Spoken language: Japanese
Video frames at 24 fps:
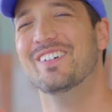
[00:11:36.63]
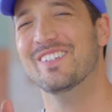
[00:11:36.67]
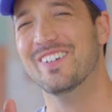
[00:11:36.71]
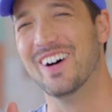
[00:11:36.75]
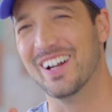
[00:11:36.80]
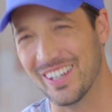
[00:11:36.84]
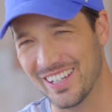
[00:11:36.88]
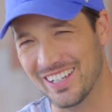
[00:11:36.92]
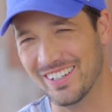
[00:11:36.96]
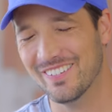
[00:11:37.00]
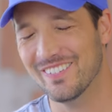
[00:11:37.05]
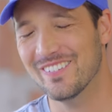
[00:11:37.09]

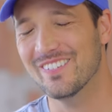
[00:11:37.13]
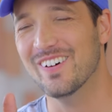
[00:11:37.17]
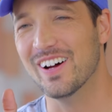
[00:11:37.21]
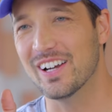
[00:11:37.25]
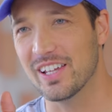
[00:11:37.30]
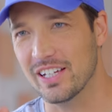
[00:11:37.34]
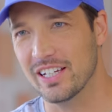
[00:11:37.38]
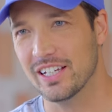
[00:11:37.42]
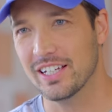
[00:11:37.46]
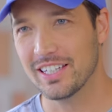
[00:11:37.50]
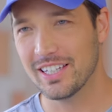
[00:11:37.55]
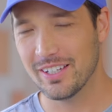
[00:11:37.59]
悪い
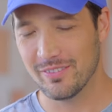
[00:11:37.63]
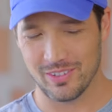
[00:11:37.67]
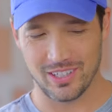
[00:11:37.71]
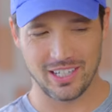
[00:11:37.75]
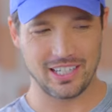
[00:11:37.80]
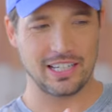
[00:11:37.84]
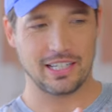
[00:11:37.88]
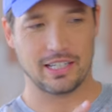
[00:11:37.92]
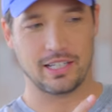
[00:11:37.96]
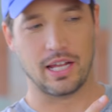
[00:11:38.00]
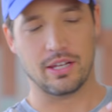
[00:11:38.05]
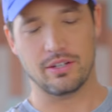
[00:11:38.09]
悪い。でも
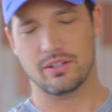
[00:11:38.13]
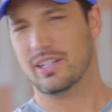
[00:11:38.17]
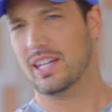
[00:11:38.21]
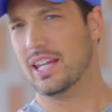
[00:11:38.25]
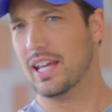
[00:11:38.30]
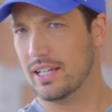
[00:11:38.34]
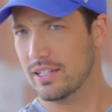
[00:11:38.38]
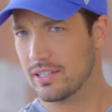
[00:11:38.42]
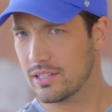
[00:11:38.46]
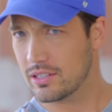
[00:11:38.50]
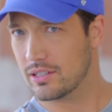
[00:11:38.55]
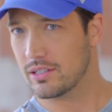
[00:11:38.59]
あの
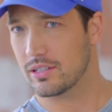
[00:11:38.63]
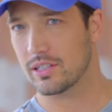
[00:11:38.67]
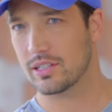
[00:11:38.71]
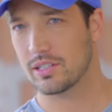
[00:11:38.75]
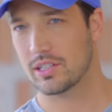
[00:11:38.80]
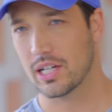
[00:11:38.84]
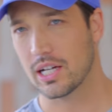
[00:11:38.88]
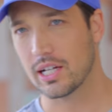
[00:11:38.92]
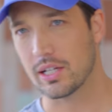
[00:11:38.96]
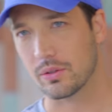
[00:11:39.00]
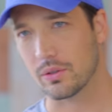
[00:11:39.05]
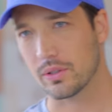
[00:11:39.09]
ね
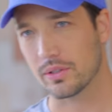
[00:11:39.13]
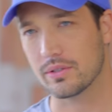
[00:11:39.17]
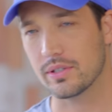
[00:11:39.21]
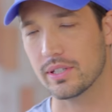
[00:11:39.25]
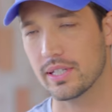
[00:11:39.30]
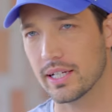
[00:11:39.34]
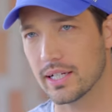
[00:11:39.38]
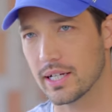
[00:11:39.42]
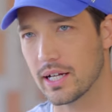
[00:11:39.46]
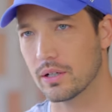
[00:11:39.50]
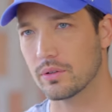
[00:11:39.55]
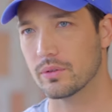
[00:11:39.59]
ジャケットがつ
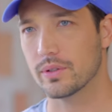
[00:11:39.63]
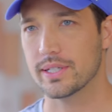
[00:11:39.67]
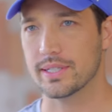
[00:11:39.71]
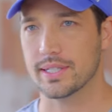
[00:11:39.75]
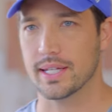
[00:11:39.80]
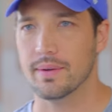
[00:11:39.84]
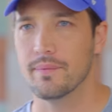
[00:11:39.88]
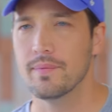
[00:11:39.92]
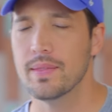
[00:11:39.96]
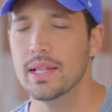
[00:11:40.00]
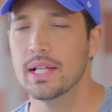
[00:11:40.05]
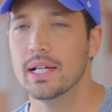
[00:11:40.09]
いててかっこいい
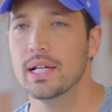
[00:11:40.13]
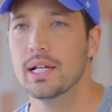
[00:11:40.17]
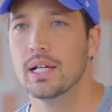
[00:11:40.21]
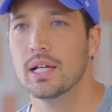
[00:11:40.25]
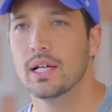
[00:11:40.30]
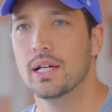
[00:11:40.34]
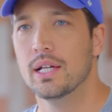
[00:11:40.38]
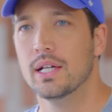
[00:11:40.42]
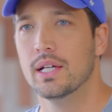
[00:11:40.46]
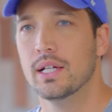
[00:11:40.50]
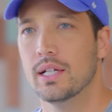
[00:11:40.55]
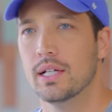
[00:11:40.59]
ぜ。
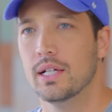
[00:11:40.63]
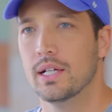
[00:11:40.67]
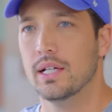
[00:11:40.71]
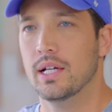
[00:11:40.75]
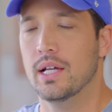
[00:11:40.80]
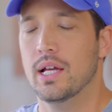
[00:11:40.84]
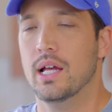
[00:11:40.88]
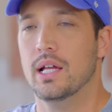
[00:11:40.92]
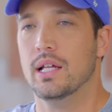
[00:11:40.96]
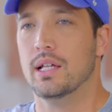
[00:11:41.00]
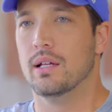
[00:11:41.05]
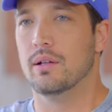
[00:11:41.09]

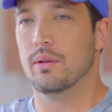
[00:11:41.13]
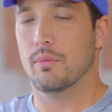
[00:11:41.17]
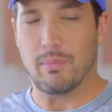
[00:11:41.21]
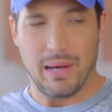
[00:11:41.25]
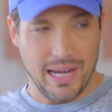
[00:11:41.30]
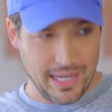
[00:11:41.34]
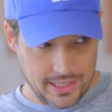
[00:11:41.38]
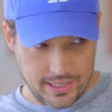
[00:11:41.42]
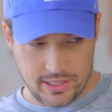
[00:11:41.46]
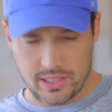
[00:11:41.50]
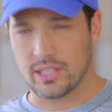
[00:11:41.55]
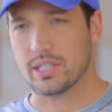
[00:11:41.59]

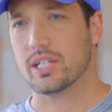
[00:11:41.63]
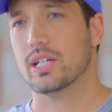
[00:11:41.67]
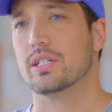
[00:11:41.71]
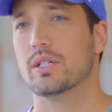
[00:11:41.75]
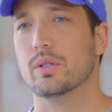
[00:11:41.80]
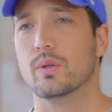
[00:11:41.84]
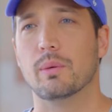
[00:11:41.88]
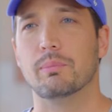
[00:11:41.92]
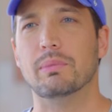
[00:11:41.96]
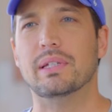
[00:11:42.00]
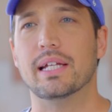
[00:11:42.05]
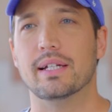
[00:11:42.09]
毎日写
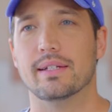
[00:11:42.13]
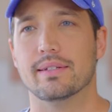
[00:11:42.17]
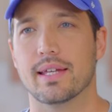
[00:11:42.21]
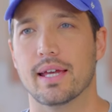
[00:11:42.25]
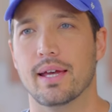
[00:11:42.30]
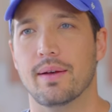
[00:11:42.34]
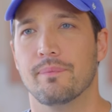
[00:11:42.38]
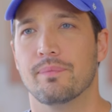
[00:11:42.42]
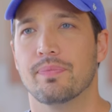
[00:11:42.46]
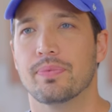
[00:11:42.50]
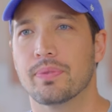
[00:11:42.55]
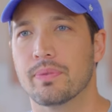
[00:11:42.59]
真は見てるぜ。